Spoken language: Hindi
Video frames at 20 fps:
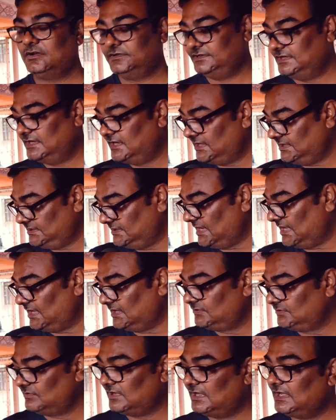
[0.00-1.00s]
ये यहाँ
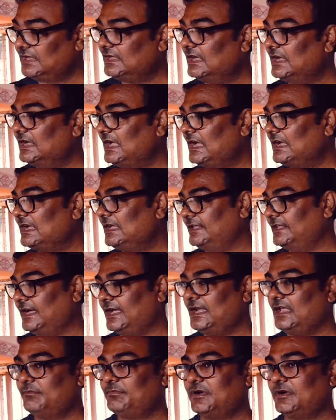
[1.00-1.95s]
जो है गंगा का धारा